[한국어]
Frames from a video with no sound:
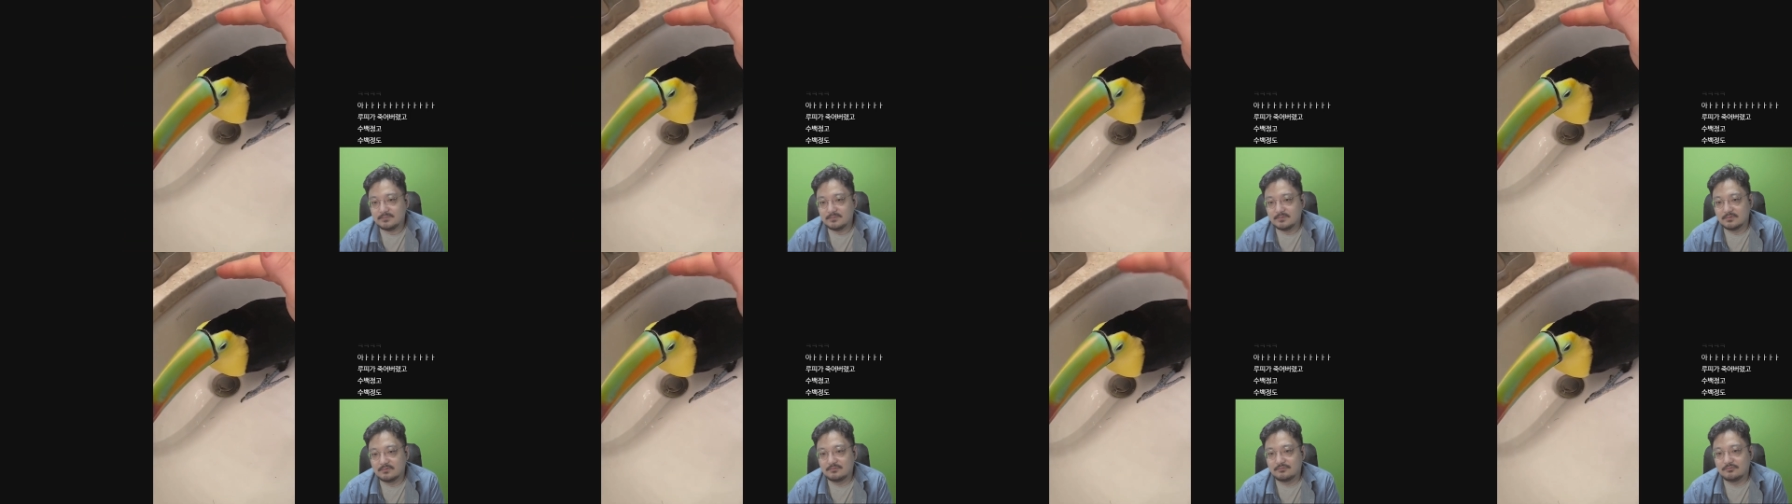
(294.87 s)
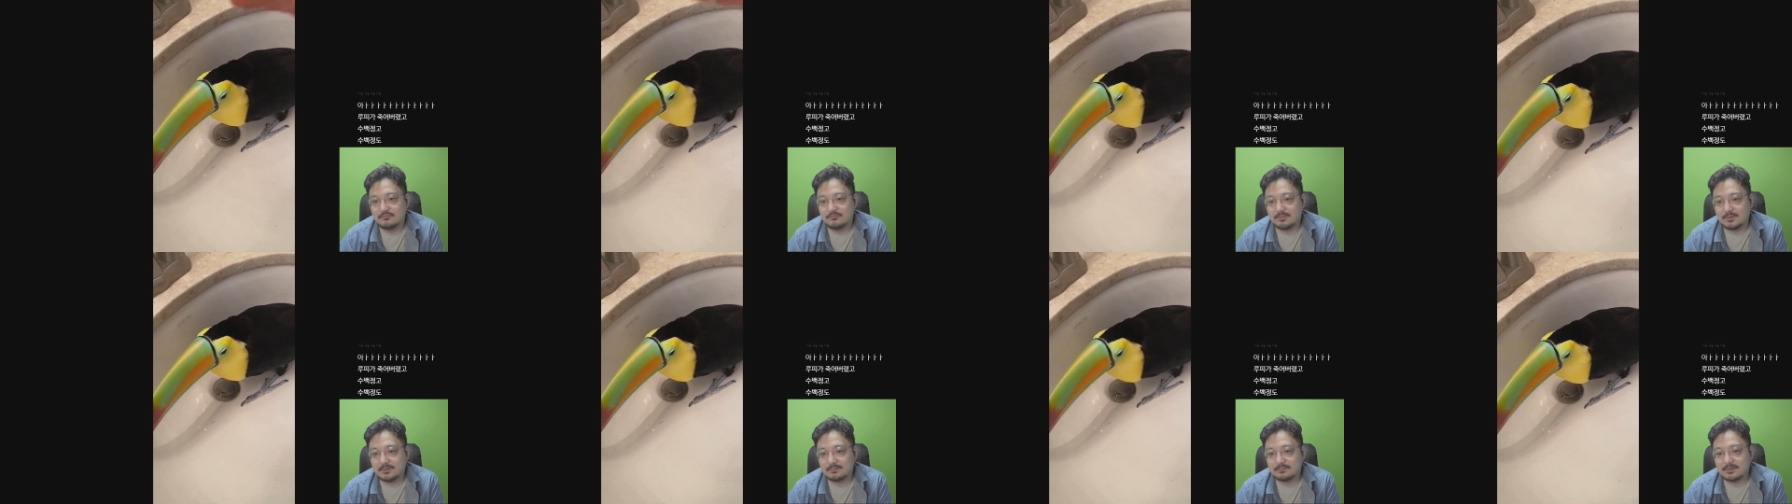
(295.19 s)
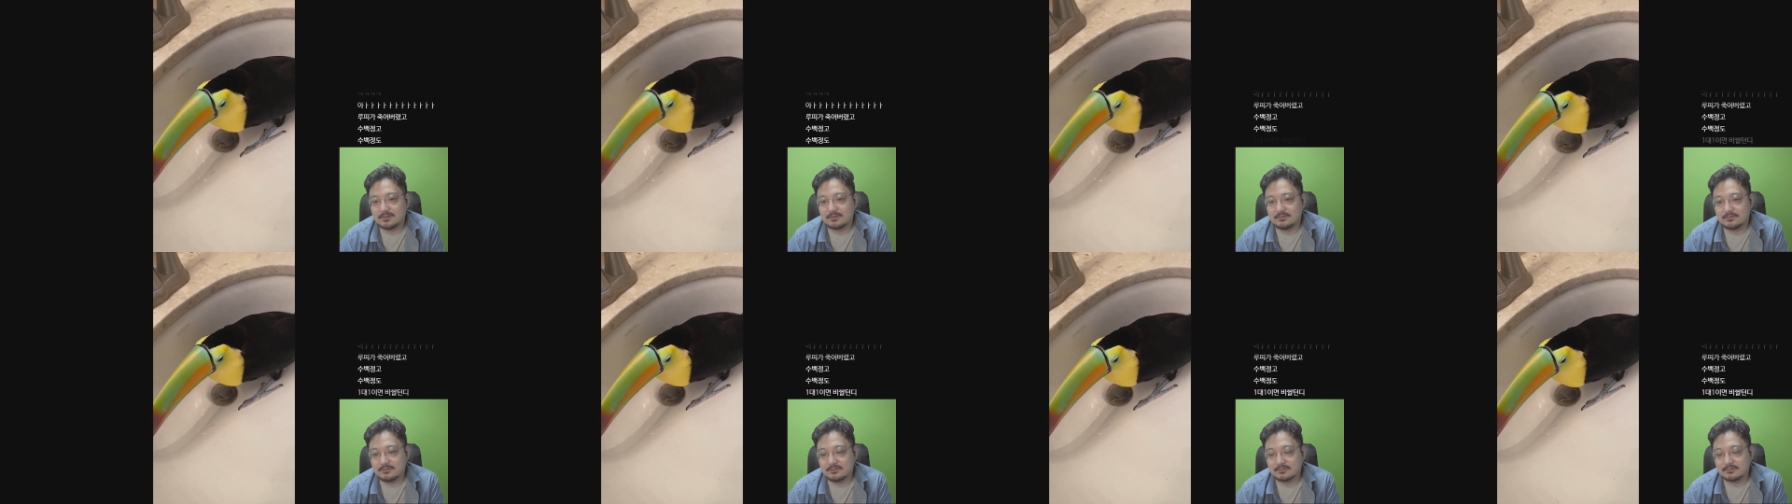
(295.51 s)

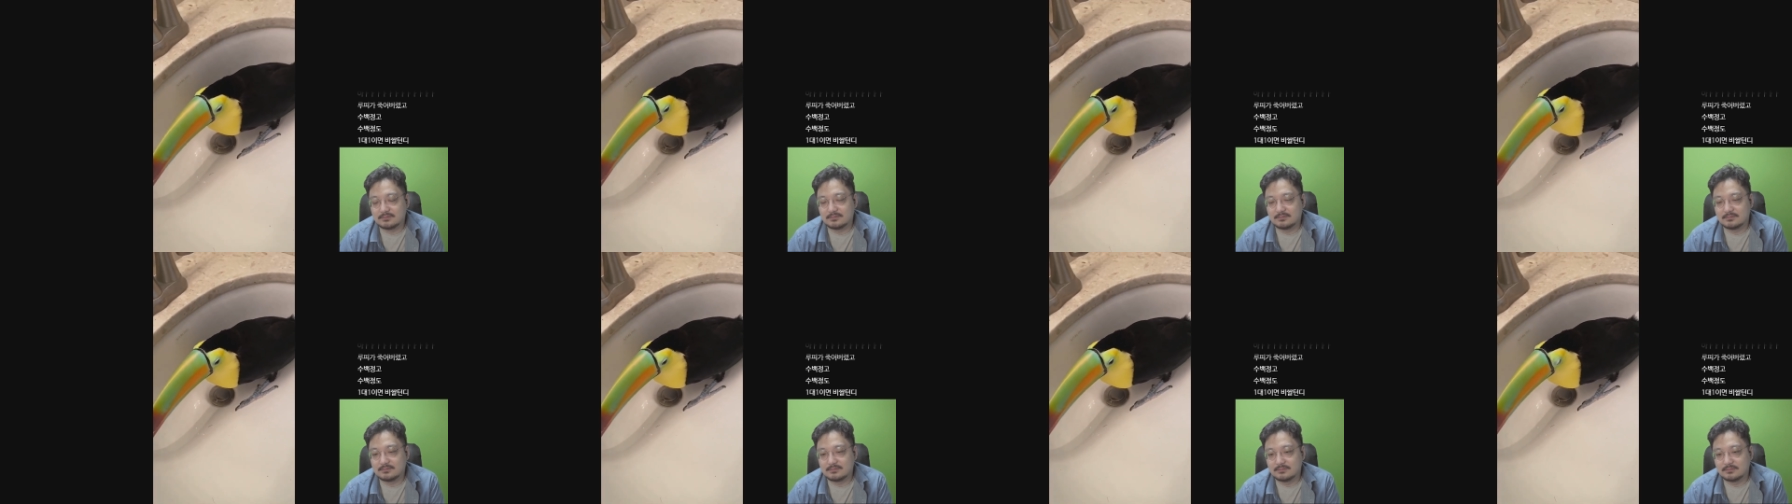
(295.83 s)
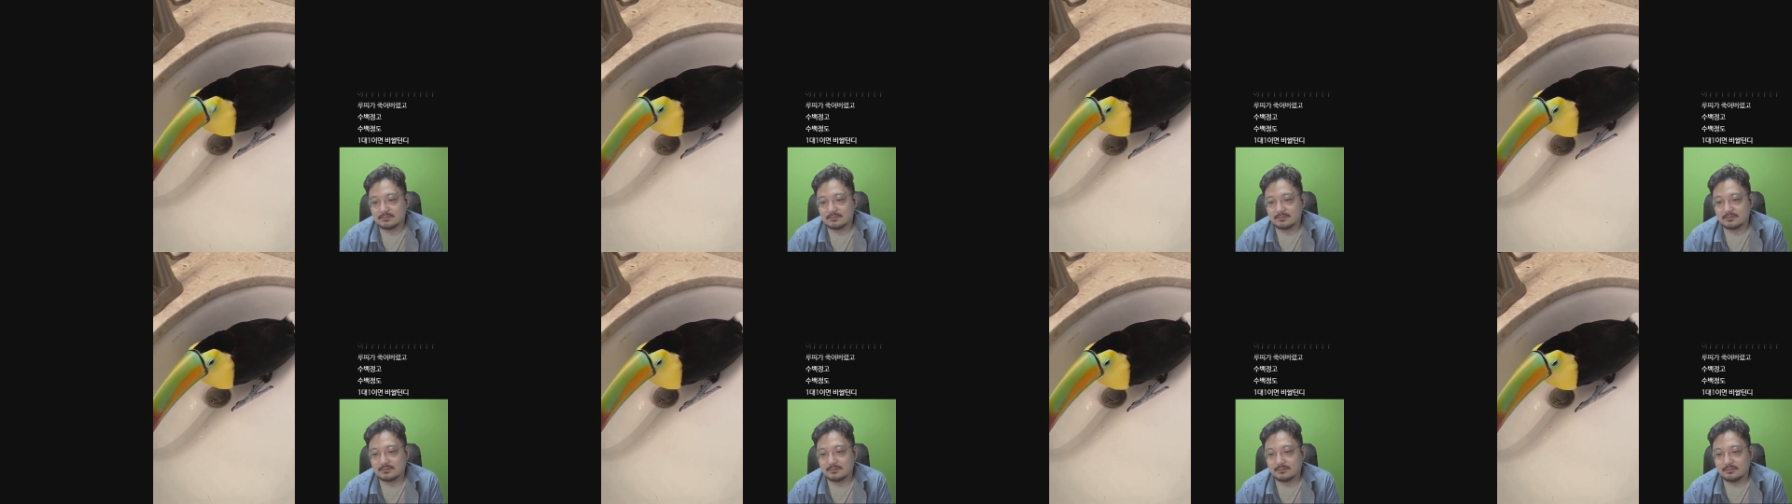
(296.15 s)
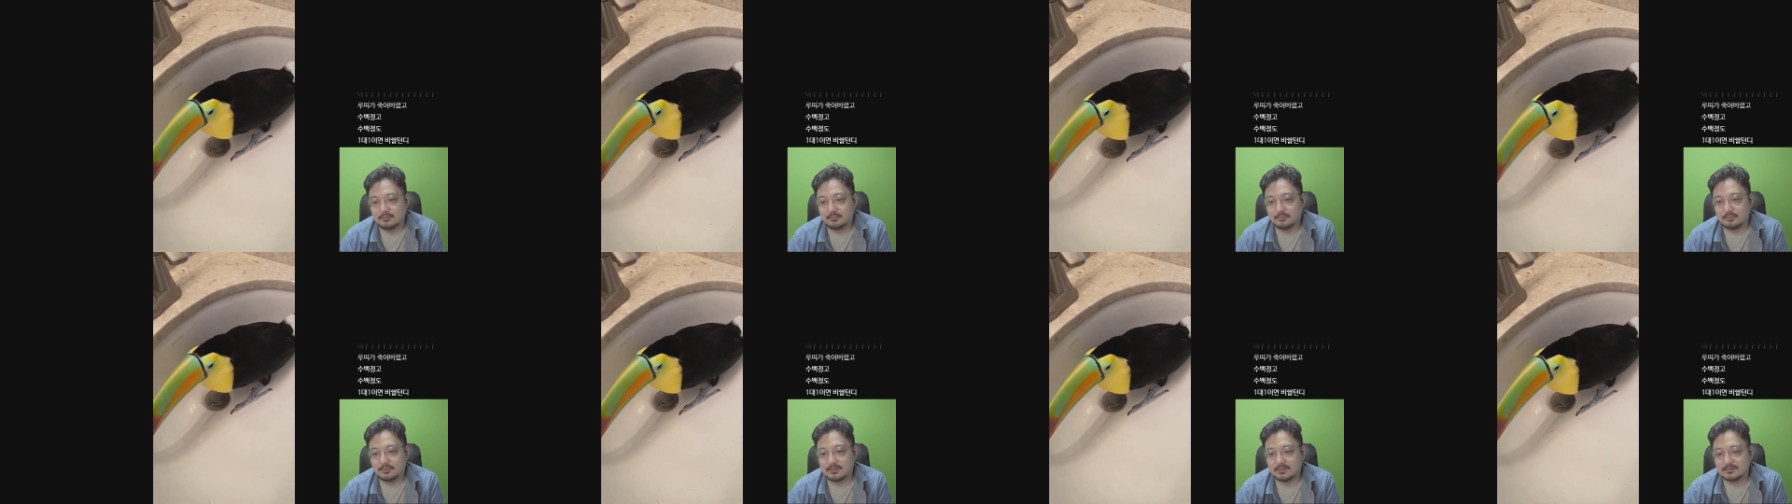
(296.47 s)
수백만 원. 어
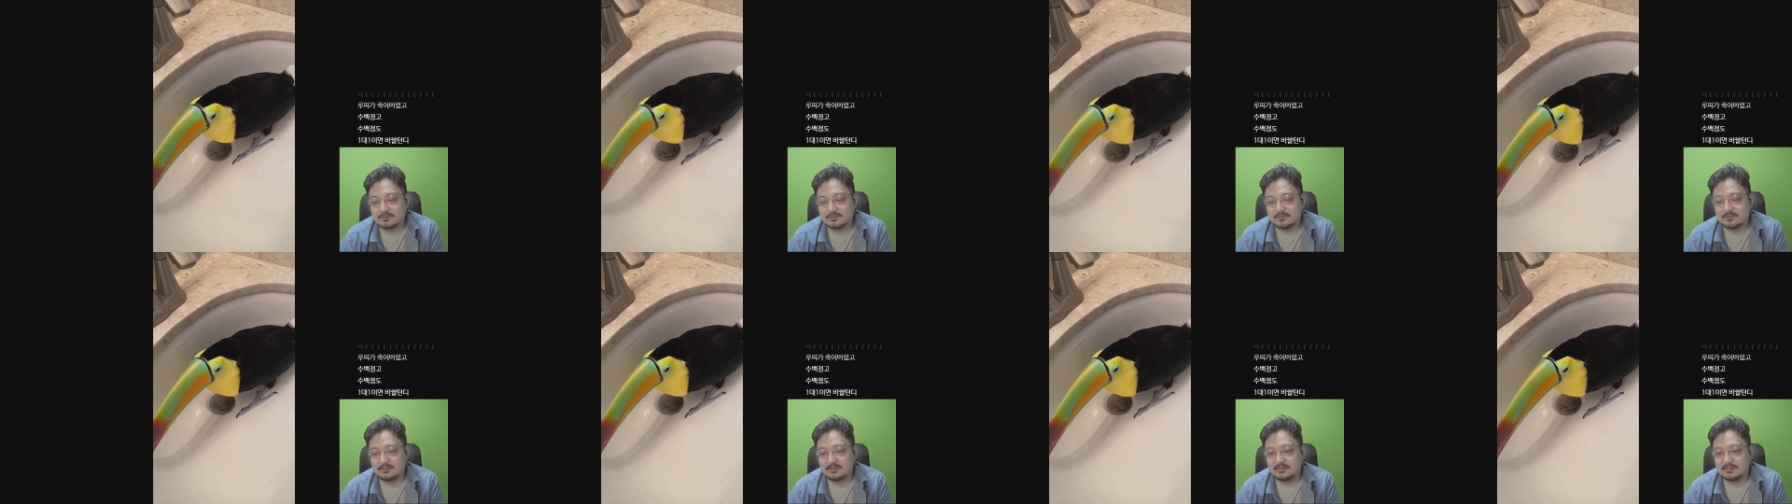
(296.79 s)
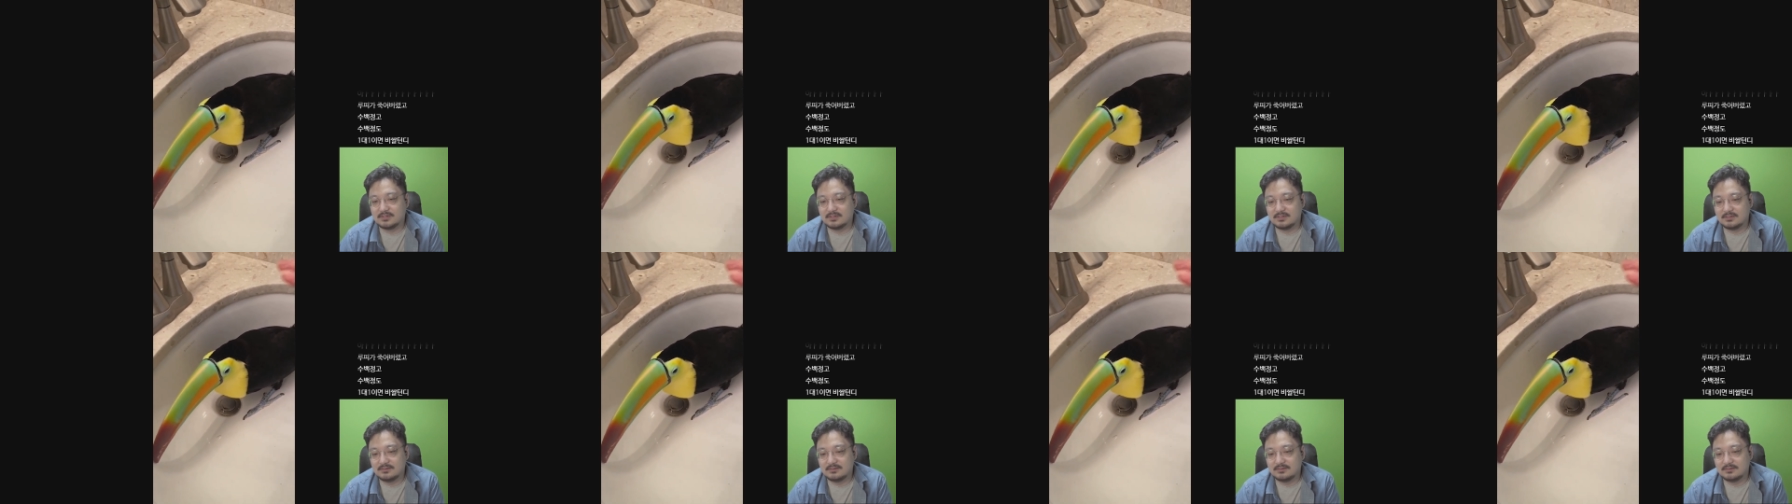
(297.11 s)
뭐야 드릴이야?